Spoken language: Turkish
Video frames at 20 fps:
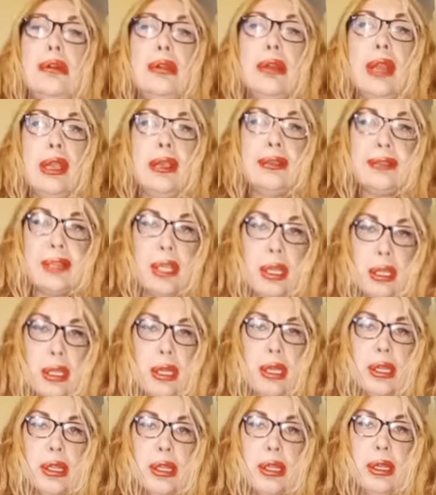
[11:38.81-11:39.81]
neyse
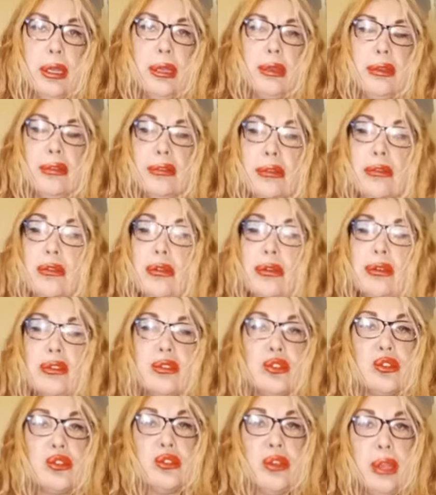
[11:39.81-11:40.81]
girdi,
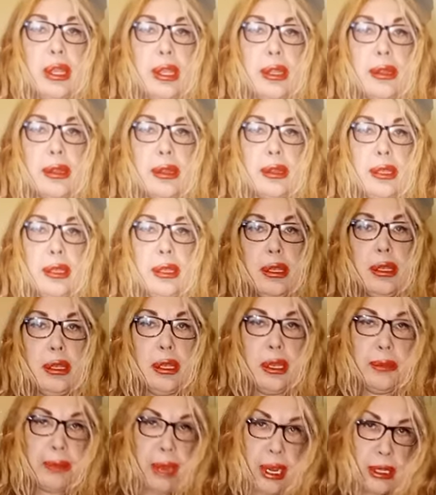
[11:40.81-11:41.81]
konuştu, etti.
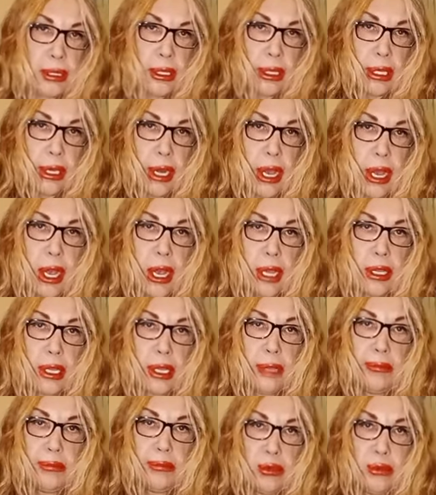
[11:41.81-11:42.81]
E, baktık yine
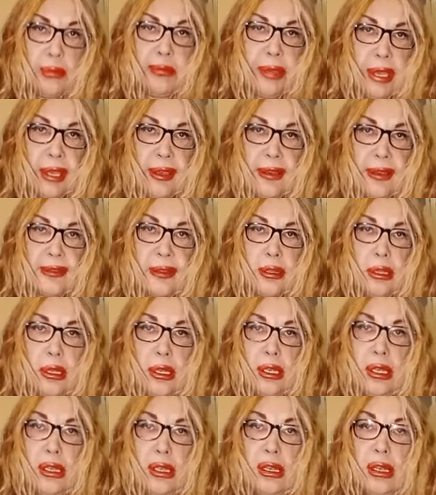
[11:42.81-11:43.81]
hakim bu
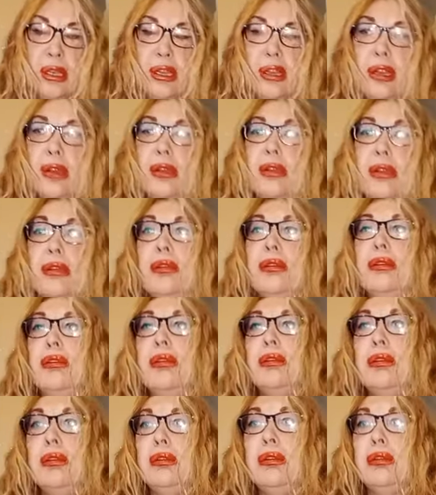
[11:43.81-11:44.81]
Piyizli. E,
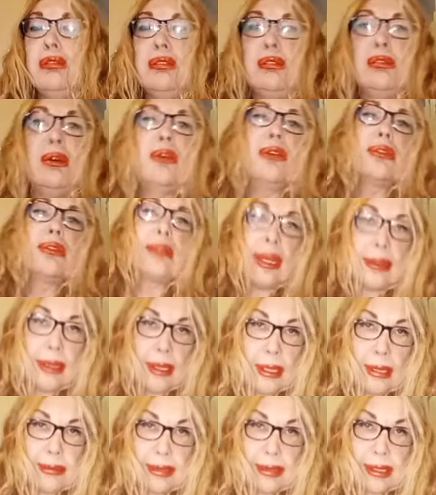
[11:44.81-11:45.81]
oradan da
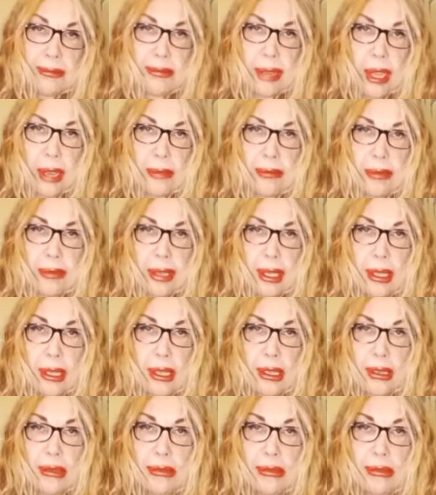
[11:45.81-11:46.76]
alamadım pembeyi.